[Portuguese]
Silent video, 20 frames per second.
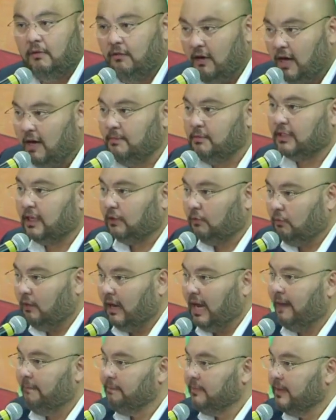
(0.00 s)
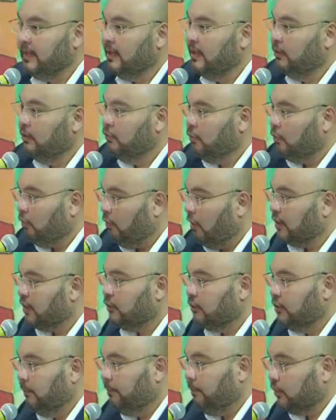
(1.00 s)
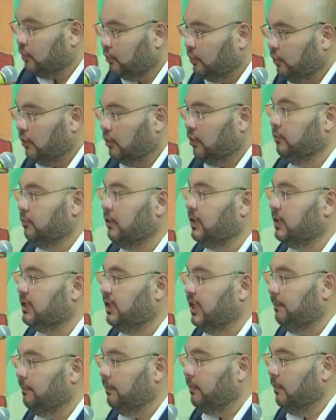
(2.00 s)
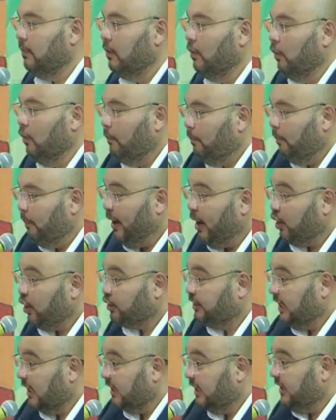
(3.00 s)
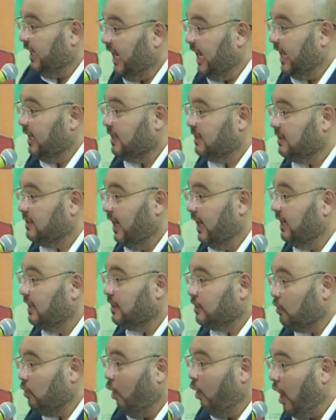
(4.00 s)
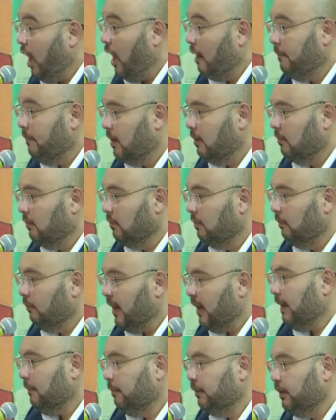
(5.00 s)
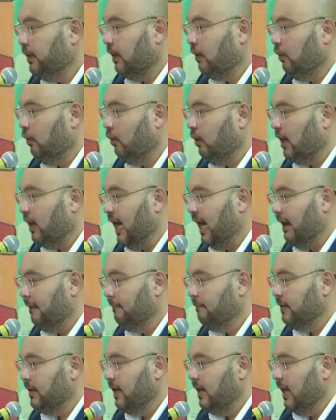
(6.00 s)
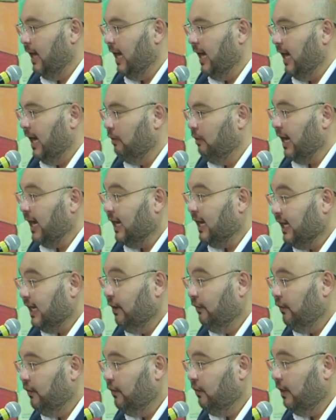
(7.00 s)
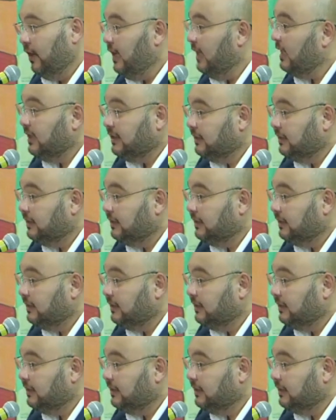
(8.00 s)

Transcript: Vamos atuar no código de postura do município. O poste é deles, eles cobram para poder colocar é, aquele fio ali,